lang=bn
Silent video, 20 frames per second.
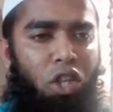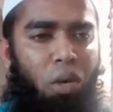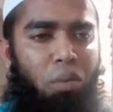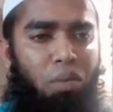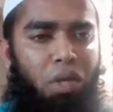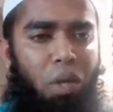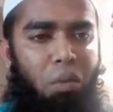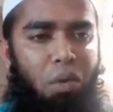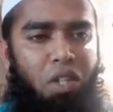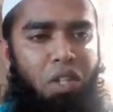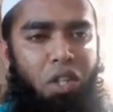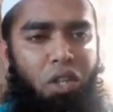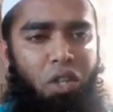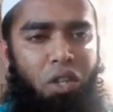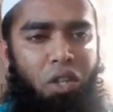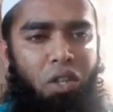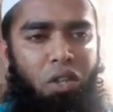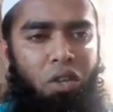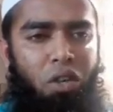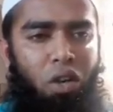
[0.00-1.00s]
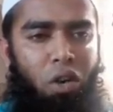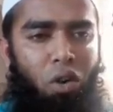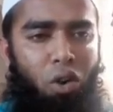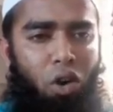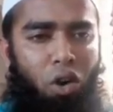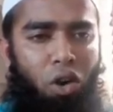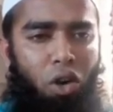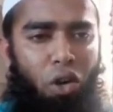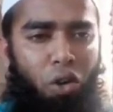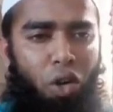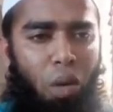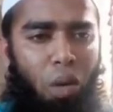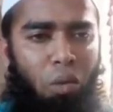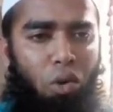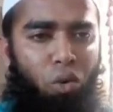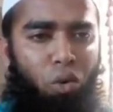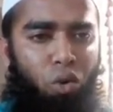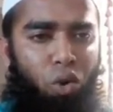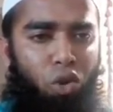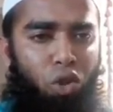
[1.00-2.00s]
সবচেয়ে বেশি লক্ষণীয় এবং
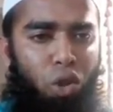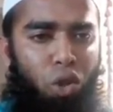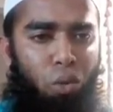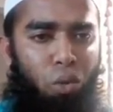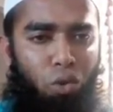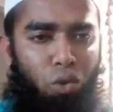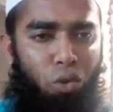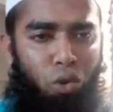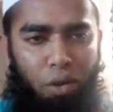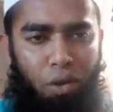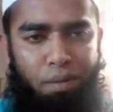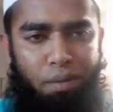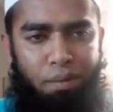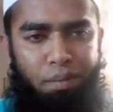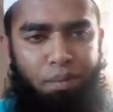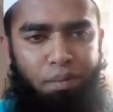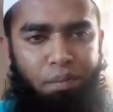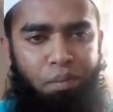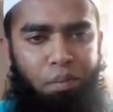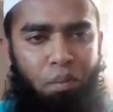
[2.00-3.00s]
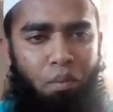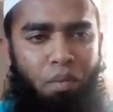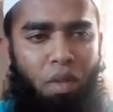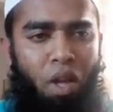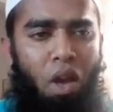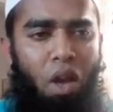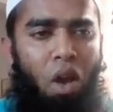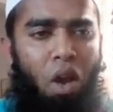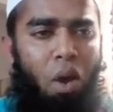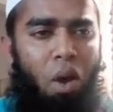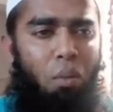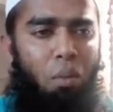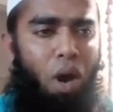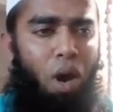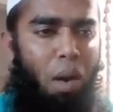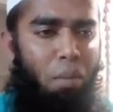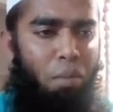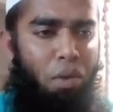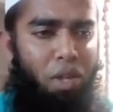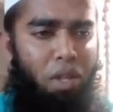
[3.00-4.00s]
গুরুত্বপূর্ণ
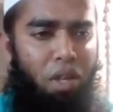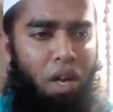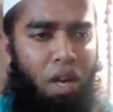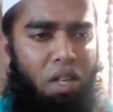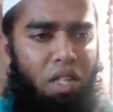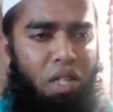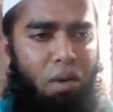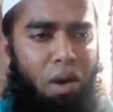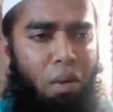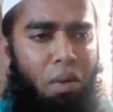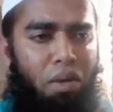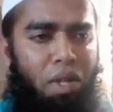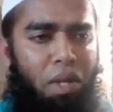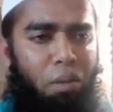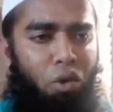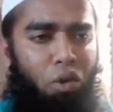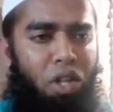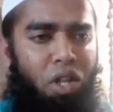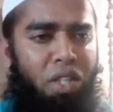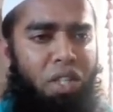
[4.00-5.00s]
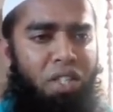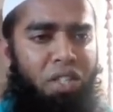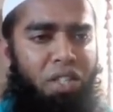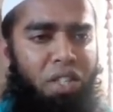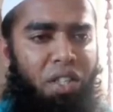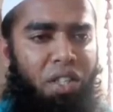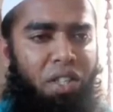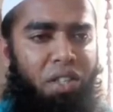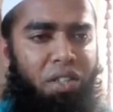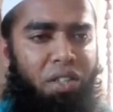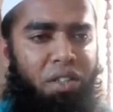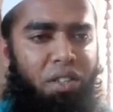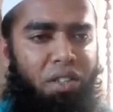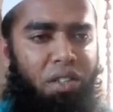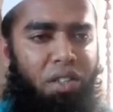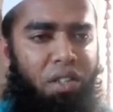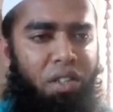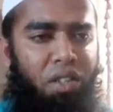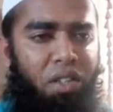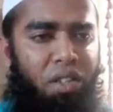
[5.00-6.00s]
মোহাম্মদ কাসিম আমাদের বলেছেন যে
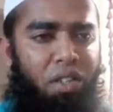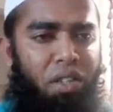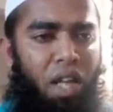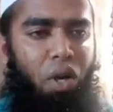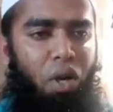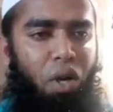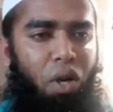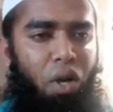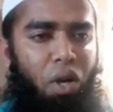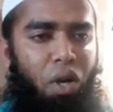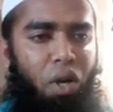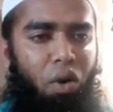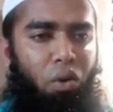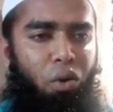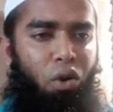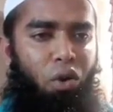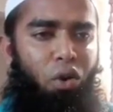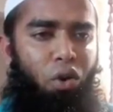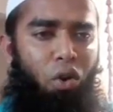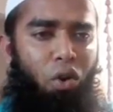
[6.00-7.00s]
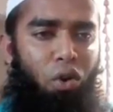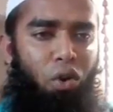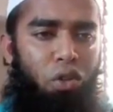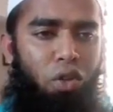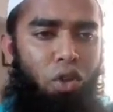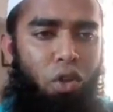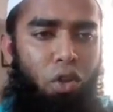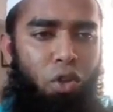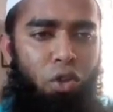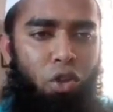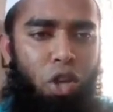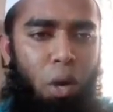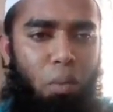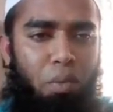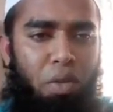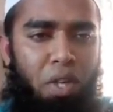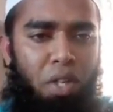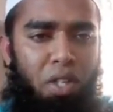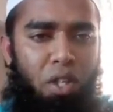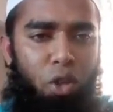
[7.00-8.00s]
তার অন্যান্য সব
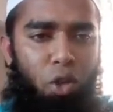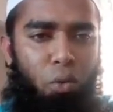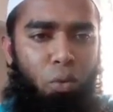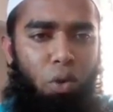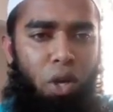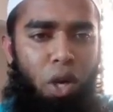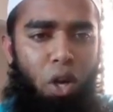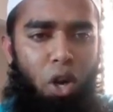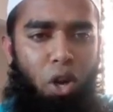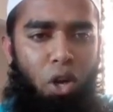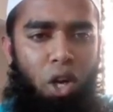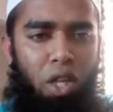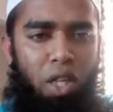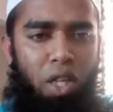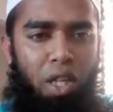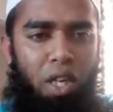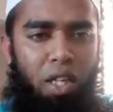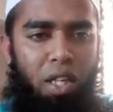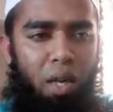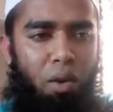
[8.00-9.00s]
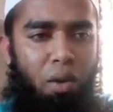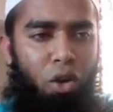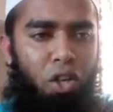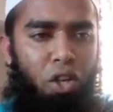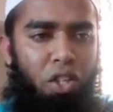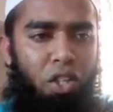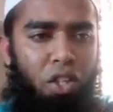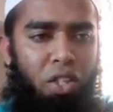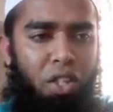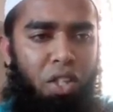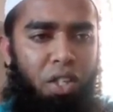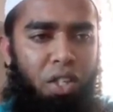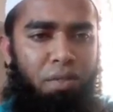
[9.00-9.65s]
জিনিসের উপরে অগ্রাধিকার দেওয়া হয়েছে